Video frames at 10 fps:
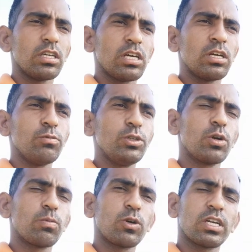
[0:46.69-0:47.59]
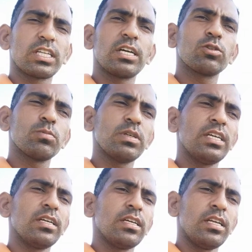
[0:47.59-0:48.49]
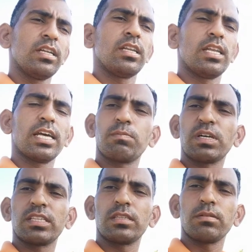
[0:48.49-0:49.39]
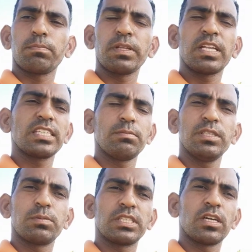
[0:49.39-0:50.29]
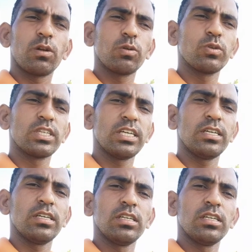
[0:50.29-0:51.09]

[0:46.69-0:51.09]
वीडियो अपलोड करता है उसमें लगभग 15 से 20 परसेंट लोगों के